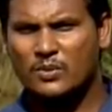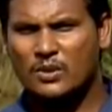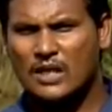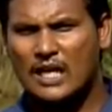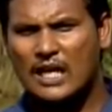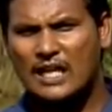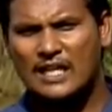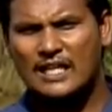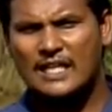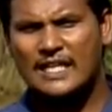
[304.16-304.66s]

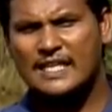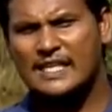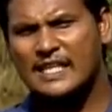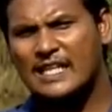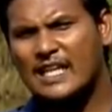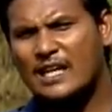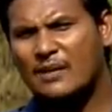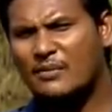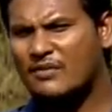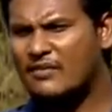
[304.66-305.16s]
கால்நடை
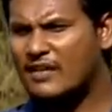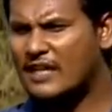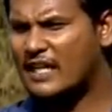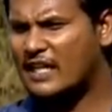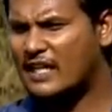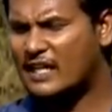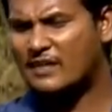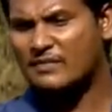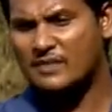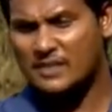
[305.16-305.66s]
இல்லாம வேற
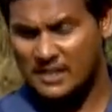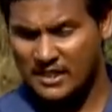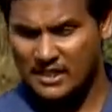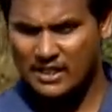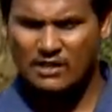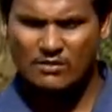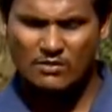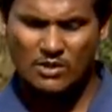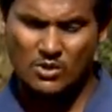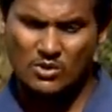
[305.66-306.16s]
என்னென்ன
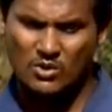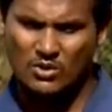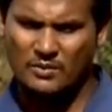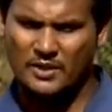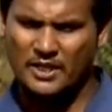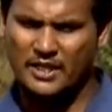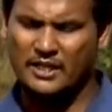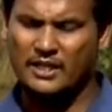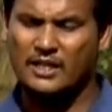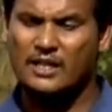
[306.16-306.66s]
விஷயங்கள் வரும்
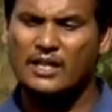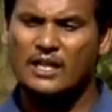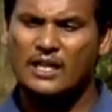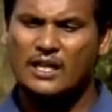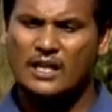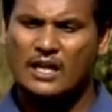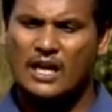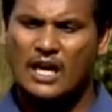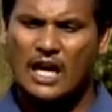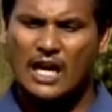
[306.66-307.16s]
அப்படின்னு
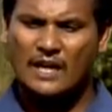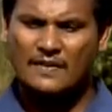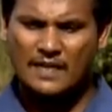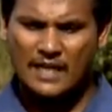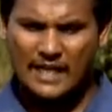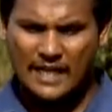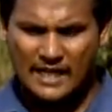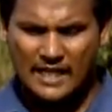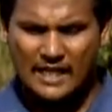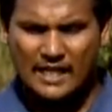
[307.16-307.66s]

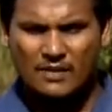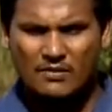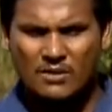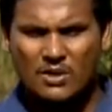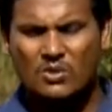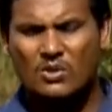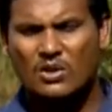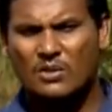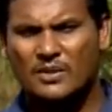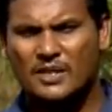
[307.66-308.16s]
அதுல என்னென்ன
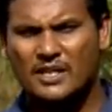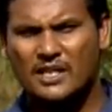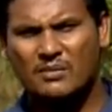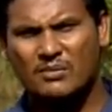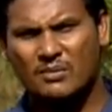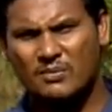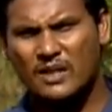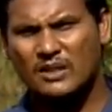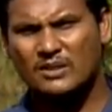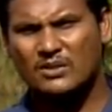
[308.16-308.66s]
வரும் அப்படின்னு
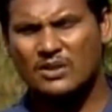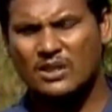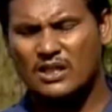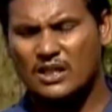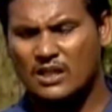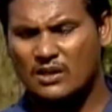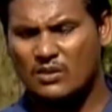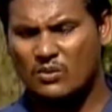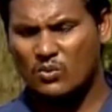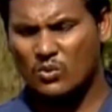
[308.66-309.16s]
நம்ம
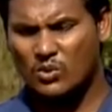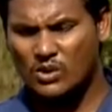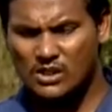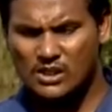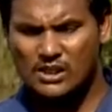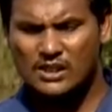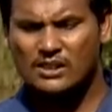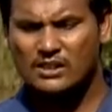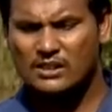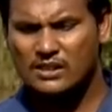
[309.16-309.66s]
பார்த்தோம்னா
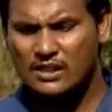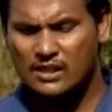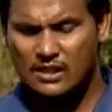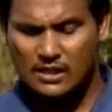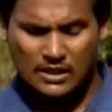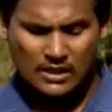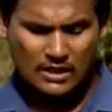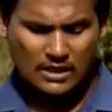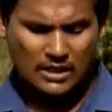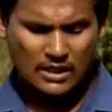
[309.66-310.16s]
ஒன்னு
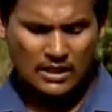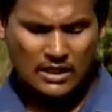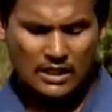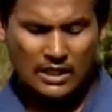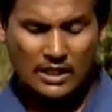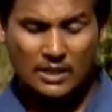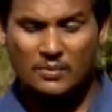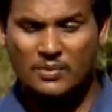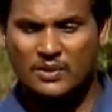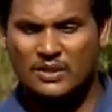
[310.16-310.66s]

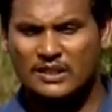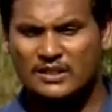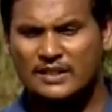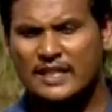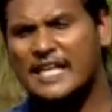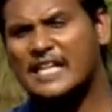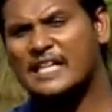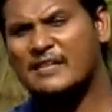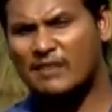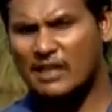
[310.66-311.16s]
இப்போ இந்த
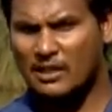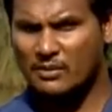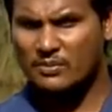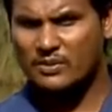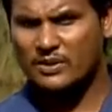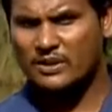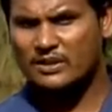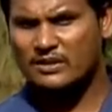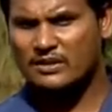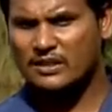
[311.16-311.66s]
தேனி
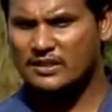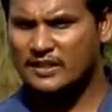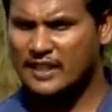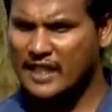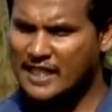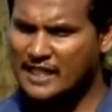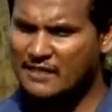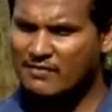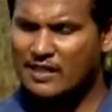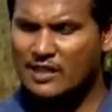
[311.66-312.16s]
வளர்ப்பு இந்த
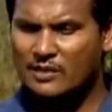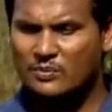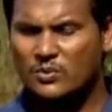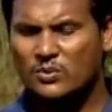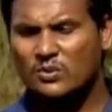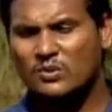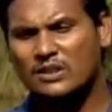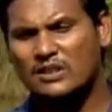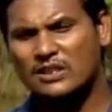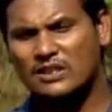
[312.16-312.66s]
தேனி
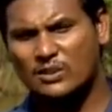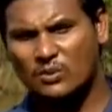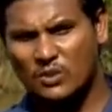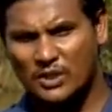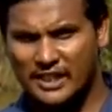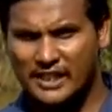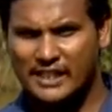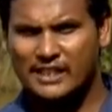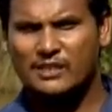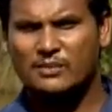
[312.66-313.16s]
வளர்ப்பும் வந்து இந்த
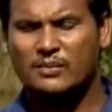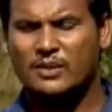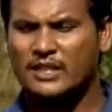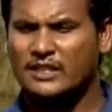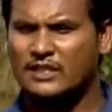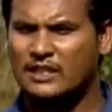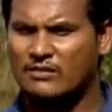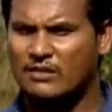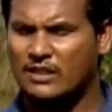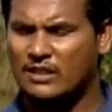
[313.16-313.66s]
ஒருங்கிணைந்த
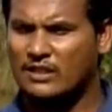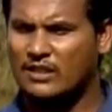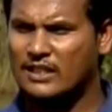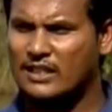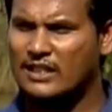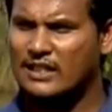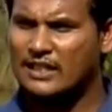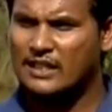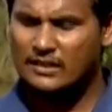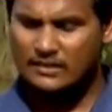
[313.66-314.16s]
பண்ணையத்தில் வருது
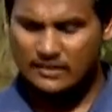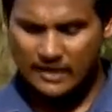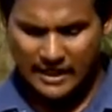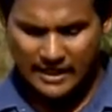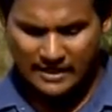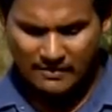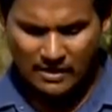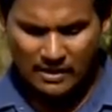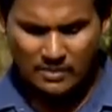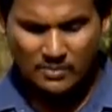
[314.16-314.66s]

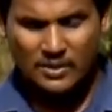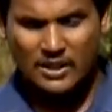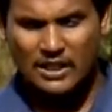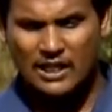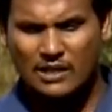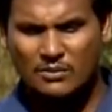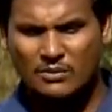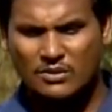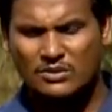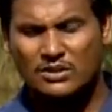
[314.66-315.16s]
தேனி வளர்ப்பு
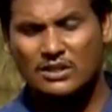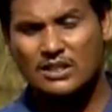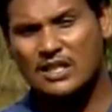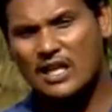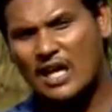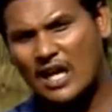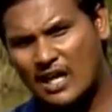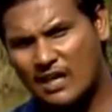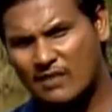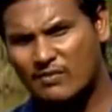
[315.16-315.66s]
இல்லாமல் வந்து
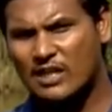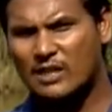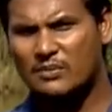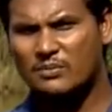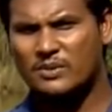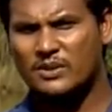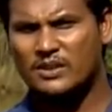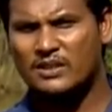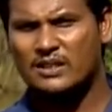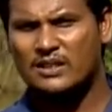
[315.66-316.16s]
காளான்
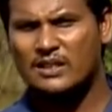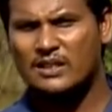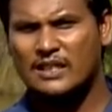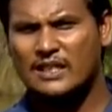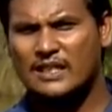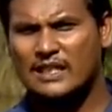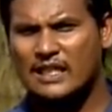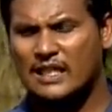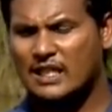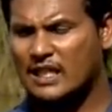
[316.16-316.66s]
வளர்ப்பு
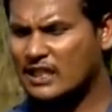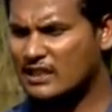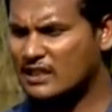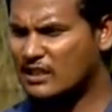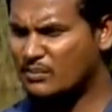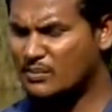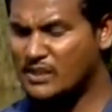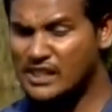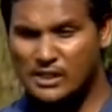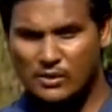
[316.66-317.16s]
இல்லைன்னா
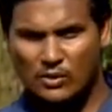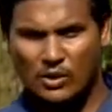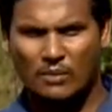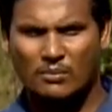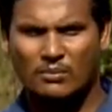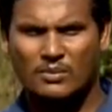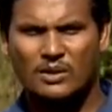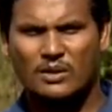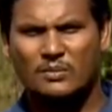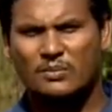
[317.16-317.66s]
இந்த மீன்
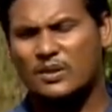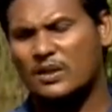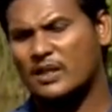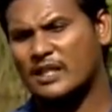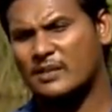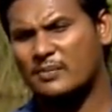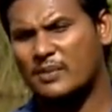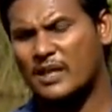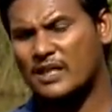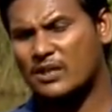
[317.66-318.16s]
குளம் இப்போ
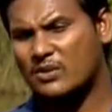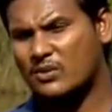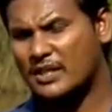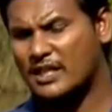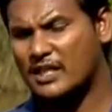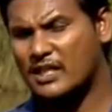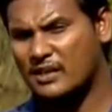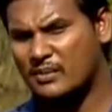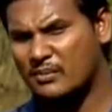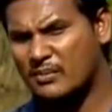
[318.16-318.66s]
நீங்கள்
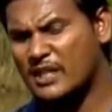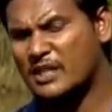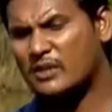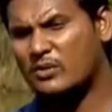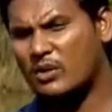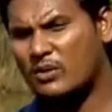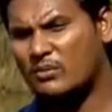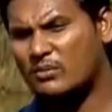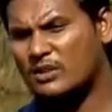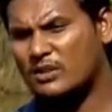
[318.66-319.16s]
பார்க்கக்கூடிய மீன்
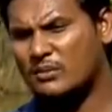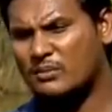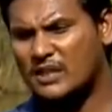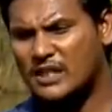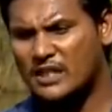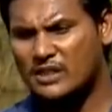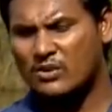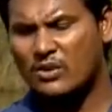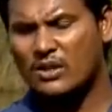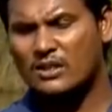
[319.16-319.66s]
குளம் இந்த
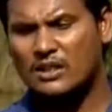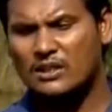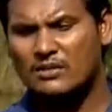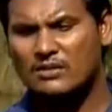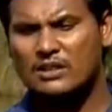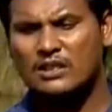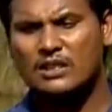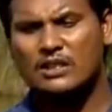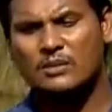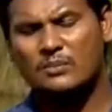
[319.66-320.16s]
மீன் குளத்தில்
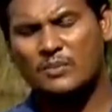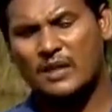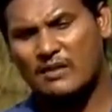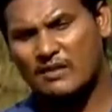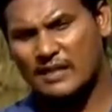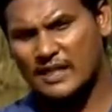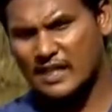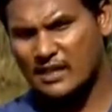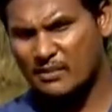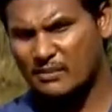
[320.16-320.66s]
வந்து பல
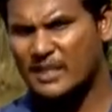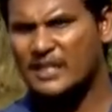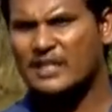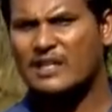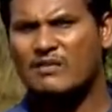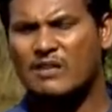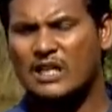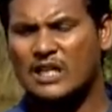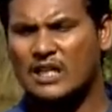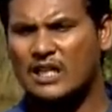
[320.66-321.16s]
வகையான
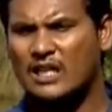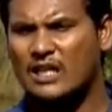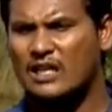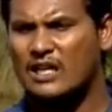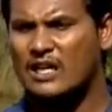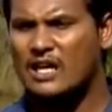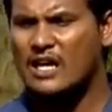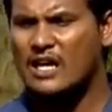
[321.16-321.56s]
மீன்கள் வளர்க்கலாம்